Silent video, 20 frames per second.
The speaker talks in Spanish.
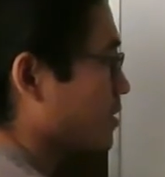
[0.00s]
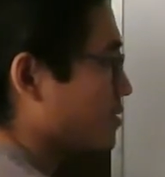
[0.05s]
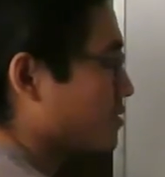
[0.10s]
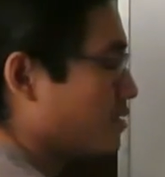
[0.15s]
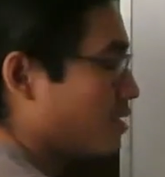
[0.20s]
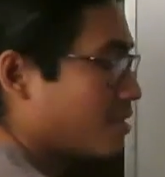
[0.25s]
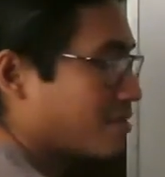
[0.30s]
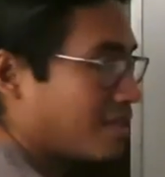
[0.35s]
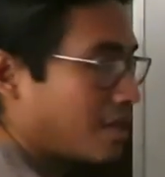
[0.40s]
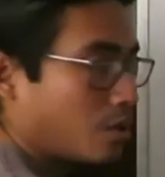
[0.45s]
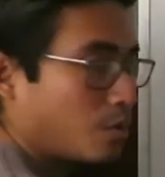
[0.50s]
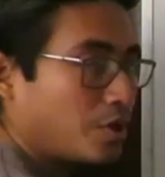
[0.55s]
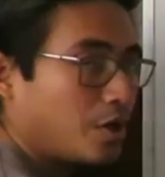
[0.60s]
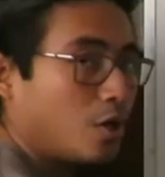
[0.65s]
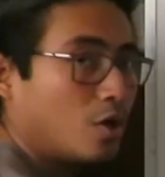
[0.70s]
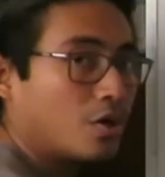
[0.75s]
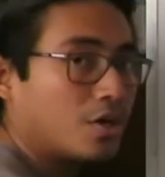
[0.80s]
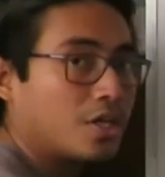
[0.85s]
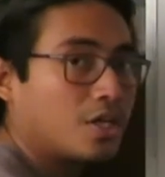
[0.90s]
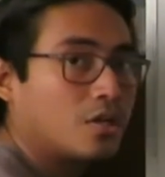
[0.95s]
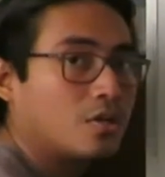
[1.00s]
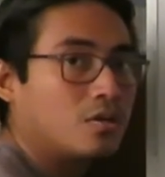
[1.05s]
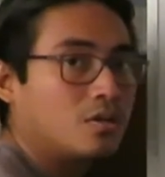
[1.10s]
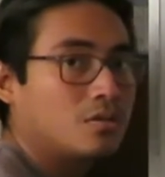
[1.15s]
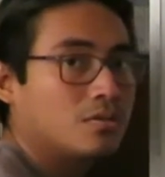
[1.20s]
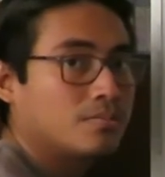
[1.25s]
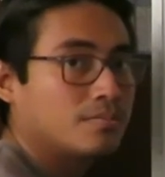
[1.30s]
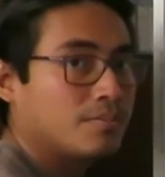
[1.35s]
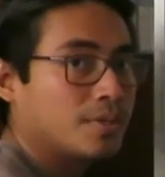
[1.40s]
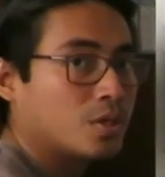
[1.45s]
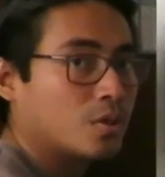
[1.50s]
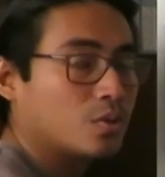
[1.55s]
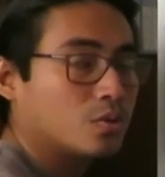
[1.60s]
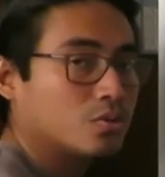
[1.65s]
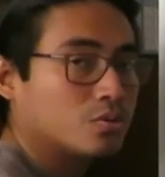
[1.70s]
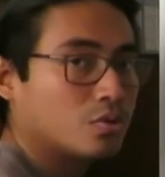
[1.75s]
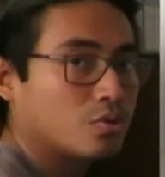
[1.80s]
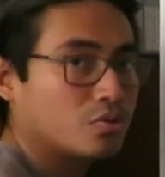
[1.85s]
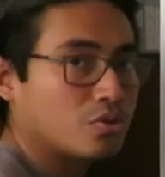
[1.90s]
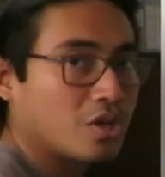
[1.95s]
Si es algo ilógico, mi
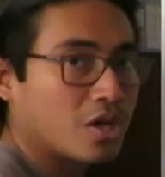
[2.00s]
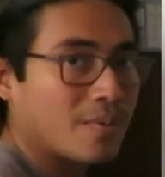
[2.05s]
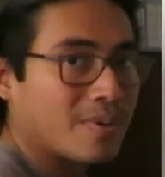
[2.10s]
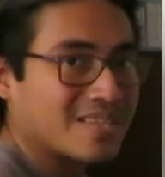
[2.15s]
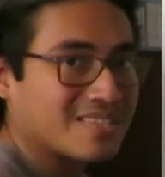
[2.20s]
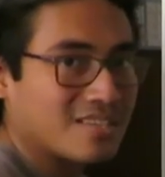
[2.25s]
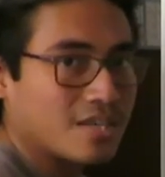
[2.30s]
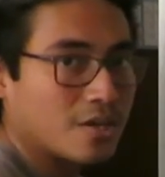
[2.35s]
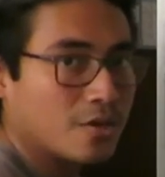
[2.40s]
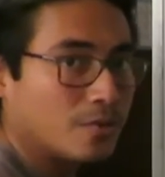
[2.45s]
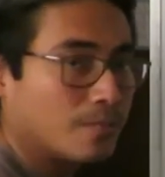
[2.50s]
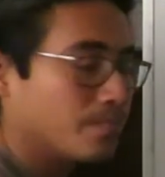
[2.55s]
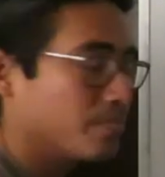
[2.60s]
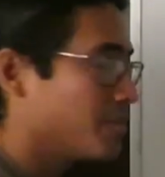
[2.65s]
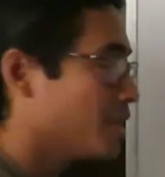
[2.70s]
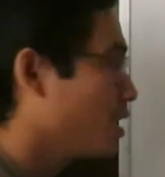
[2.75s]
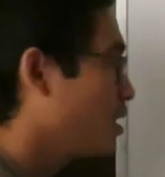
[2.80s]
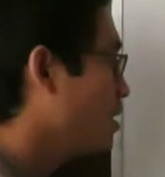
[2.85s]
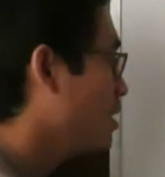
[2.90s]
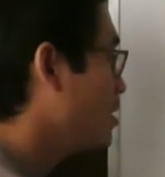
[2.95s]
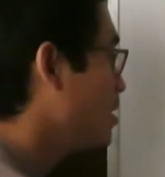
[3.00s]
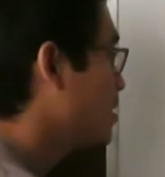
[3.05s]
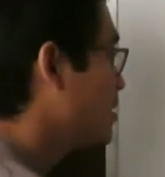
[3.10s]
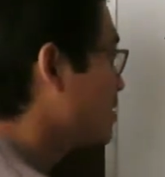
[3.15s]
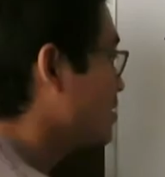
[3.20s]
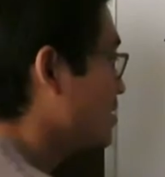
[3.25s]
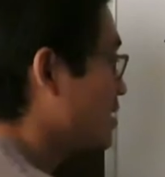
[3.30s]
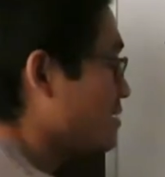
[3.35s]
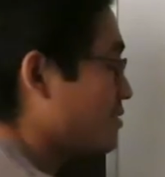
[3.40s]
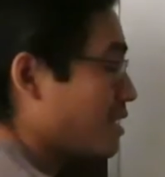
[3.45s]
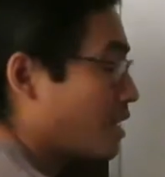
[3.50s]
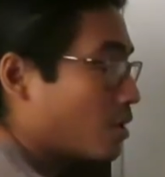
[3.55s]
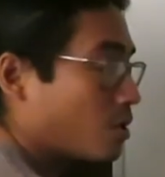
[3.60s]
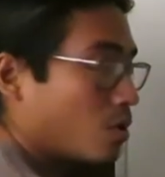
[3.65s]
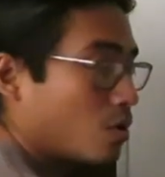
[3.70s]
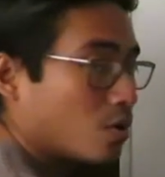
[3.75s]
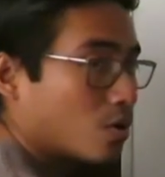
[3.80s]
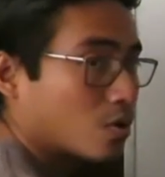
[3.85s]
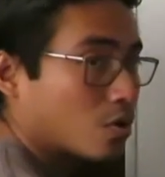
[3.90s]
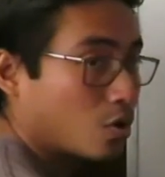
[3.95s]
conjunto de solución es vacío. Si es
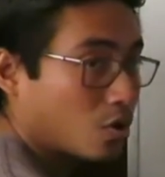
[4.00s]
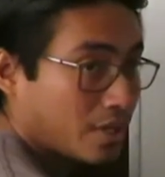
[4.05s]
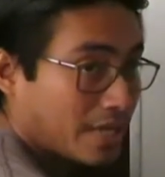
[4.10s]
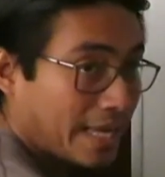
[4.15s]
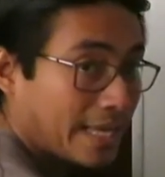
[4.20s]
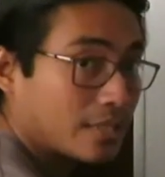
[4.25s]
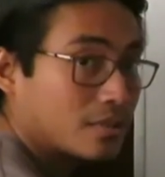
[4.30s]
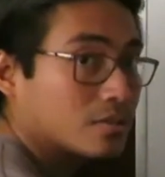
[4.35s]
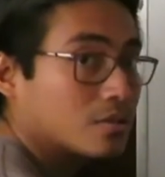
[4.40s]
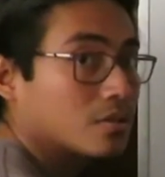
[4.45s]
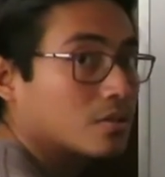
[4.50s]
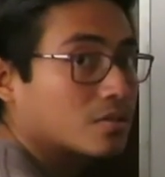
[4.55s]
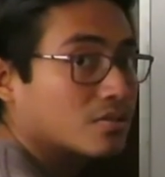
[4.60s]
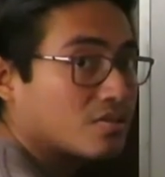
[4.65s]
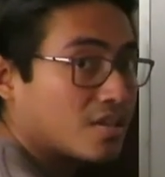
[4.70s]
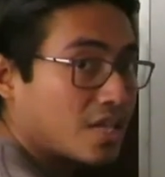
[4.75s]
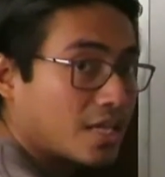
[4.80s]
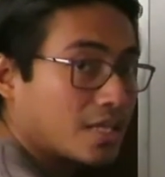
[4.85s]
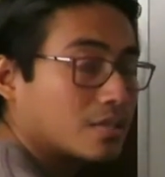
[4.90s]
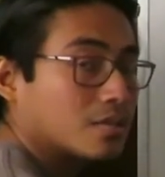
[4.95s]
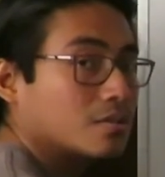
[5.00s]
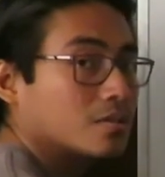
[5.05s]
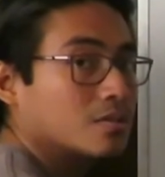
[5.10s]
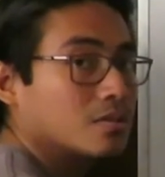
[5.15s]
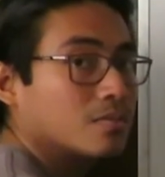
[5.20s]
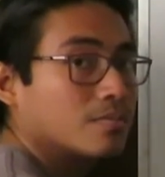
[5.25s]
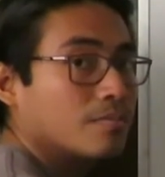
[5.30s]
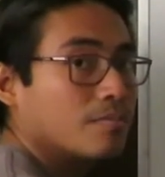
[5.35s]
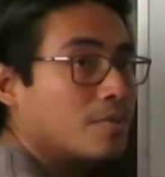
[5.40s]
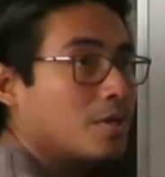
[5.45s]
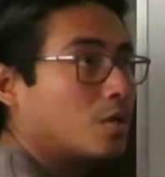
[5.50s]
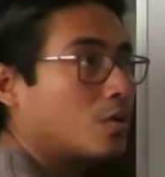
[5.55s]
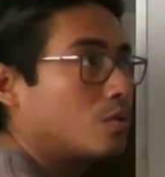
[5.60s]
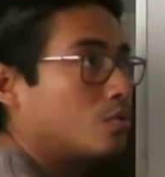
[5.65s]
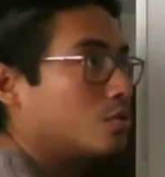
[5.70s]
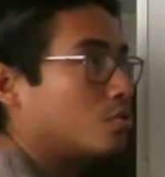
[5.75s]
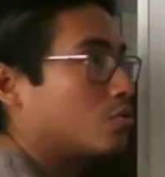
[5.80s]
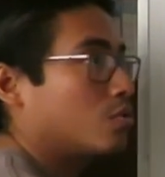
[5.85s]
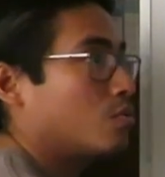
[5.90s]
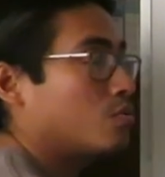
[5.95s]
algo correcto, cierto, mi
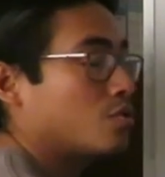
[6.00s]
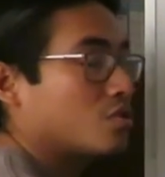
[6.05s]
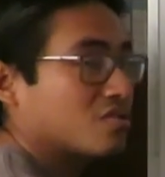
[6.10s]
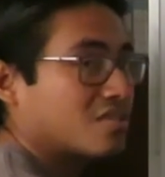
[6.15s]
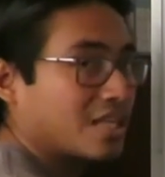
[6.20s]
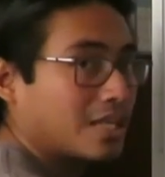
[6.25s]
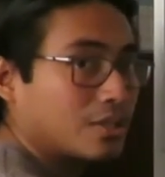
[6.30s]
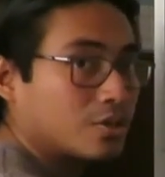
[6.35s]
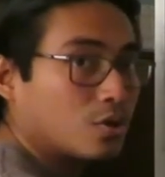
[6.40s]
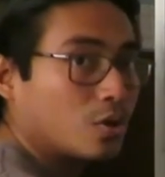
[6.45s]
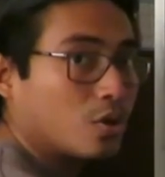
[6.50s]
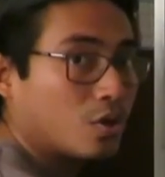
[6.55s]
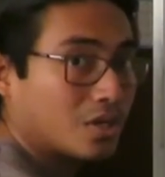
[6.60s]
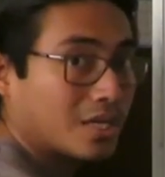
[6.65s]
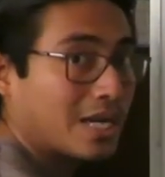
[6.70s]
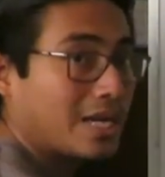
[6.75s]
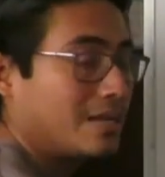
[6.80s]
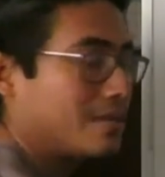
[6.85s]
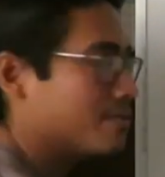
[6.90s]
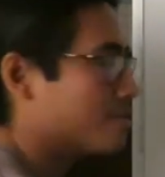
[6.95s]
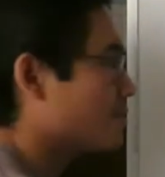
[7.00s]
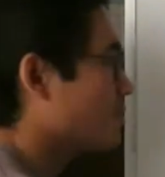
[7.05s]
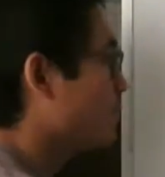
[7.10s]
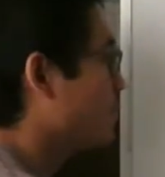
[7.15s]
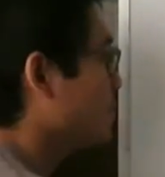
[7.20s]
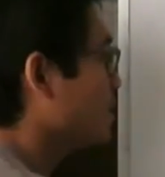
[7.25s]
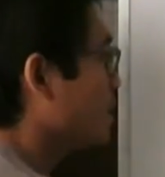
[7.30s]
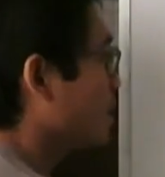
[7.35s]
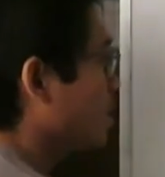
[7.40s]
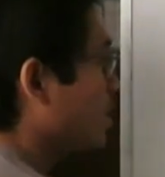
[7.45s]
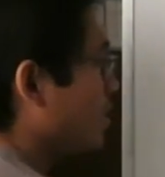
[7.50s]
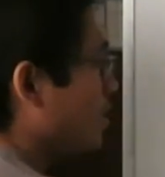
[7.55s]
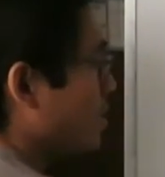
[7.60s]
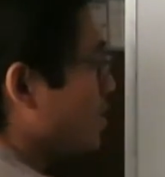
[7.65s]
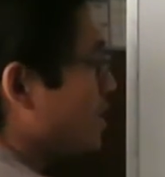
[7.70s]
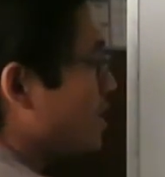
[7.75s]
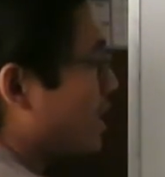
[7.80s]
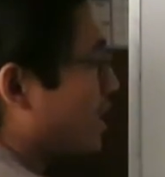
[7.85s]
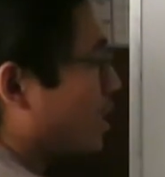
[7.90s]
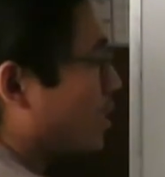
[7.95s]
conjunto de soluciones serán todos los reales.
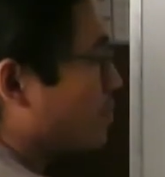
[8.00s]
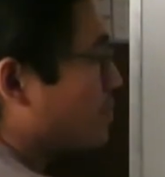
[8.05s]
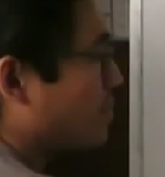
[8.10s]
Y acá